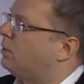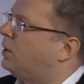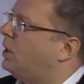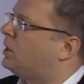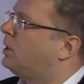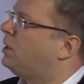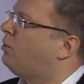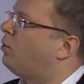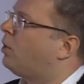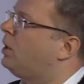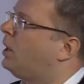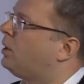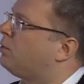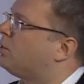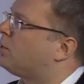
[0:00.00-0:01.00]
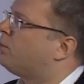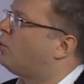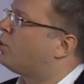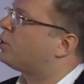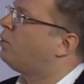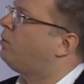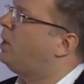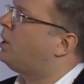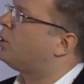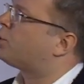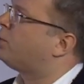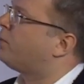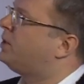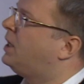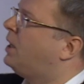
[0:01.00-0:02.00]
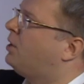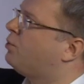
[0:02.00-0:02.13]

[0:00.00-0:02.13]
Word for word: Вот если на него кликнуть, можно увидеть, что все